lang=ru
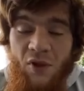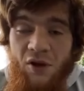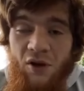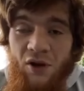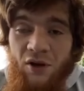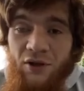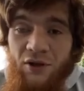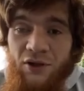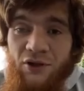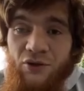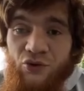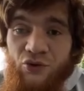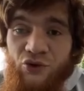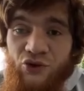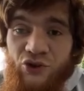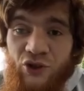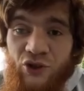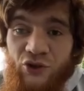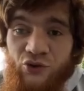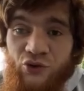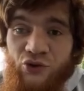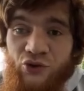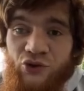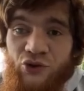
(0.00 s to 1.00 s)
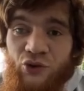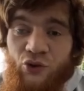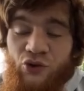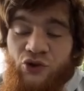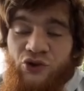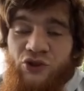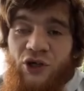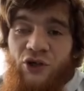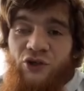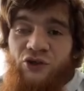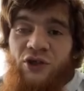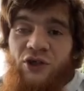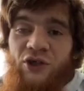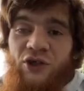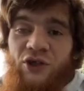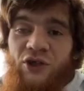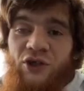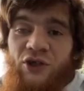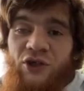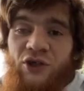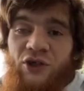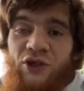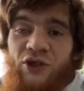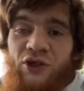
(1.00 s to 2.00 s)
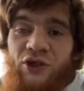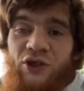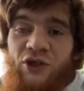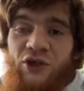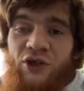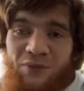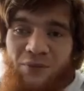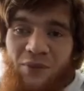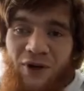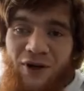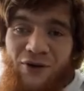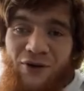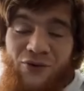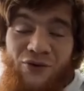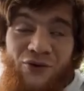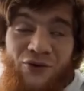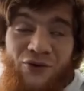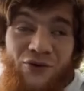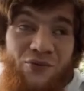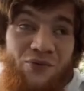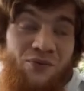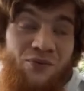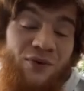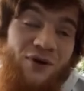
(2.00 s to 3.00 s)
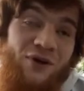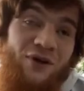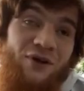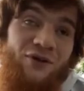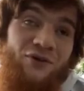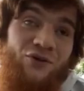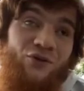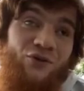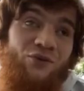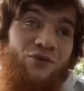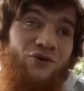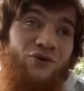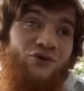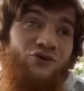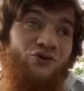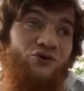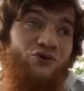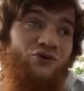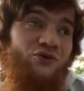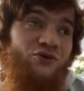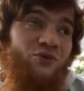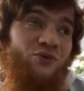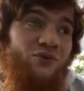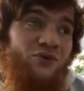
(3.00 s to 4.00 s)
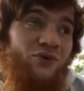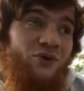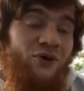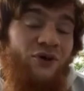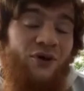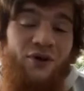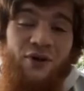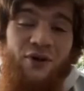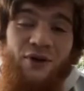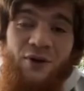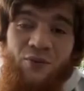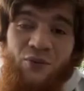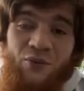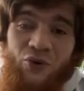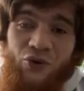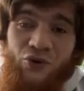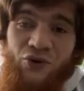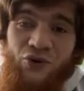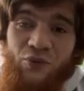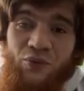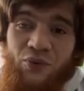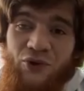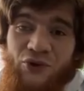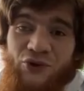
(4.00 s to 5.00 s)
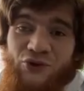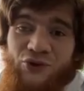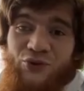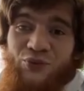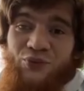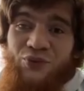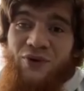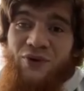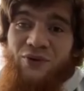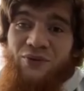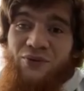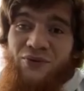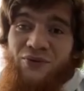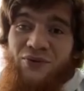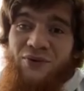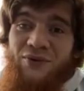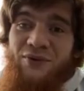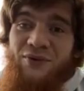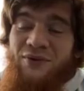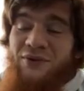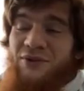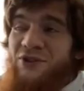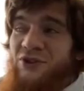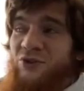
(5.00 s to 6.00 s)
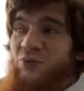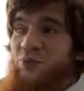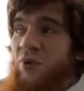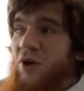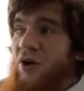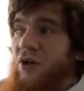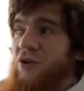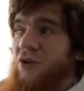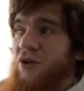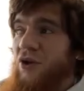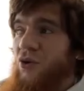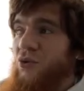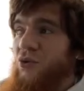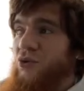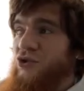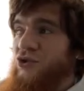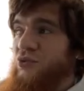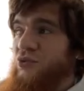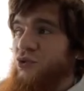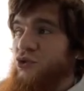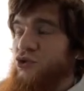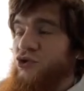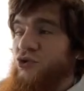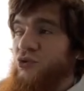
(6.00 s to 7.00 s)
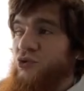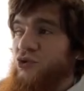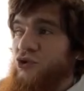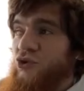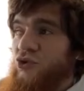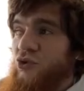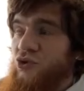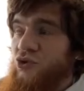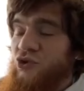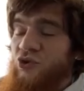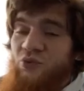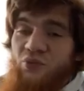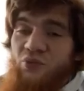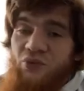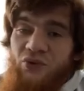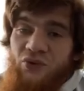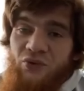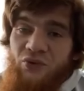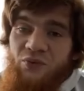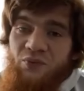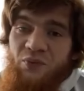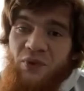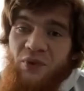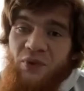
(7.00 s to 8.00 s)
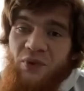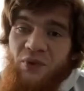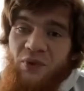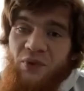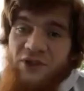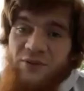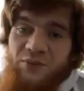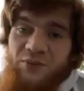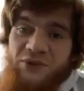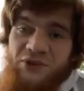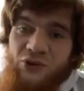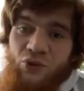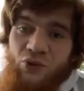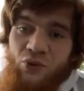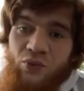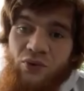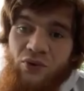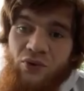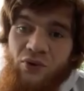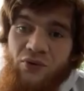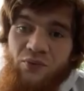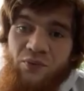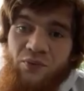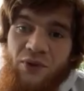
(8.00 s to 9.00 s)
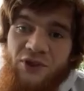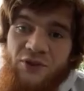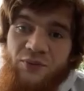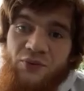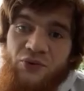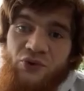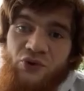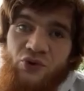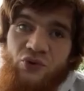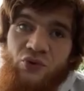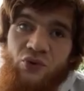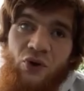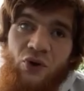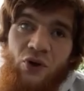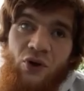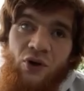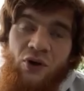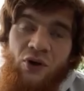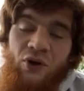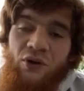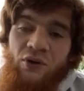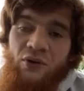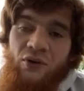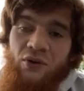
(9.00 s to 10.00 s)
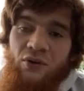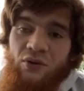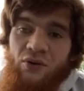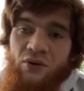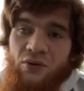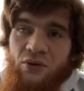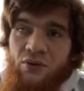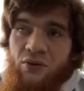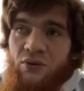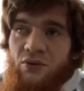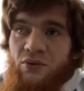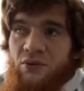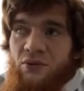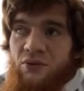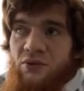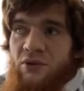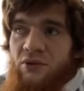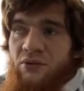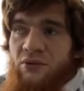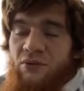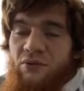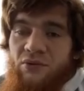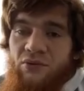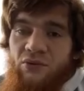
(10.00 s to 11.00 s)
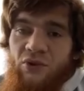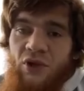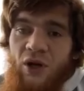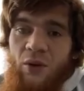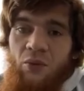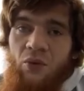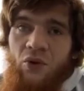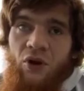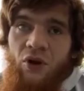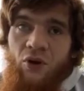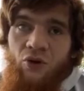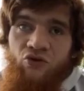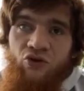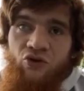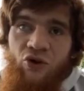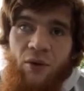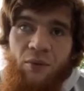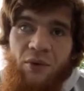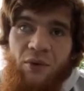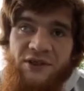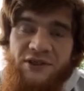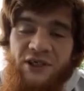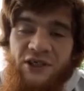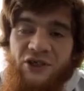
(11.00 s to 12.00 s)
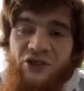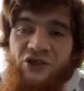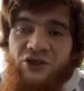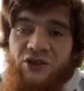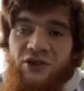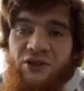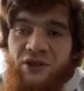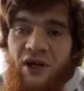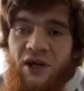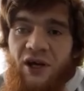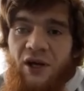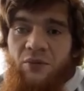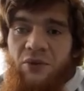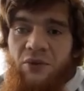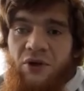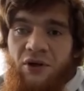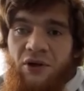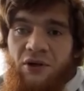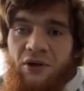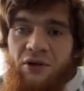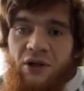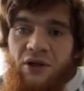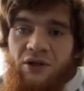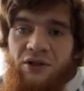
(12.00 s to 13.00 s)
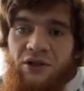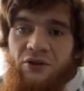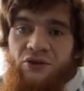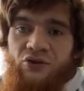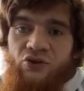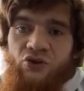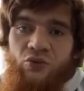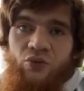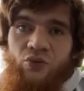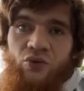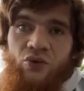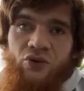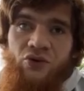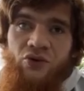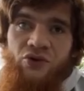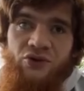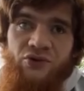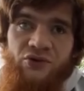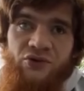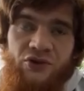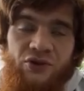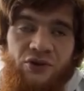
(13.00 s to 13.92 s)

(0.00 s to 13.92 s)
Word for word: я на него сажусь, и он сразу на ногу делает болевой. Блин, думаю, что за подлый поступок будет спал я вообще 8 часов уже по списку, был по списку. Э, там была уже обозначена тайминг, когда что будет,